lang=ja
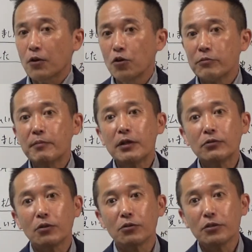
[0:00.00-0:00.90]
このままいく
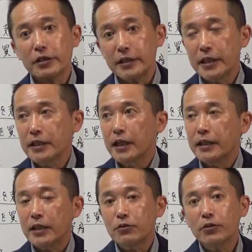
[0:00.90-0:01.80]
と今年利益が
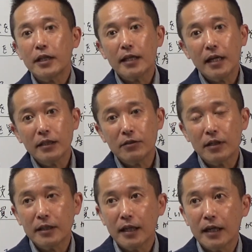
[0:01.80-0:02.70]
出そうだなっていう
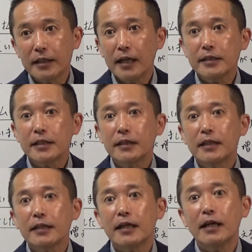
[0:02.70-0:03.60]
方がいらっしゃっ
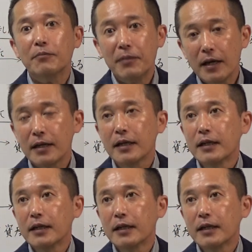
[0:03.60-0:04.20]
たならば